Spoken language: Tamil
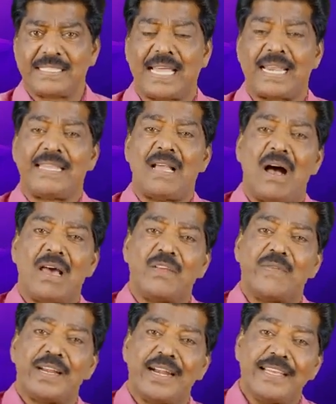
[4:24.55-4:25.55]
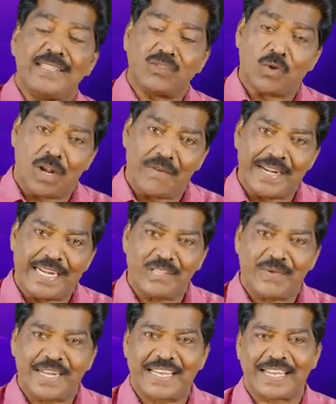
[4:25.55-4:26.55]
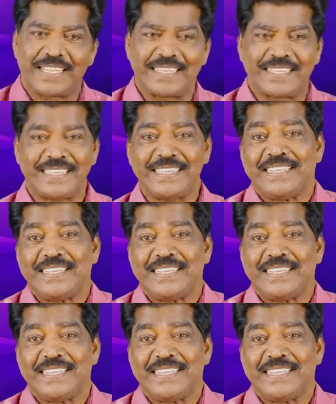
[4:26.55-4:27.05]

சரியானவைகளையும் சொல்ல வேண்டியது வருகிறது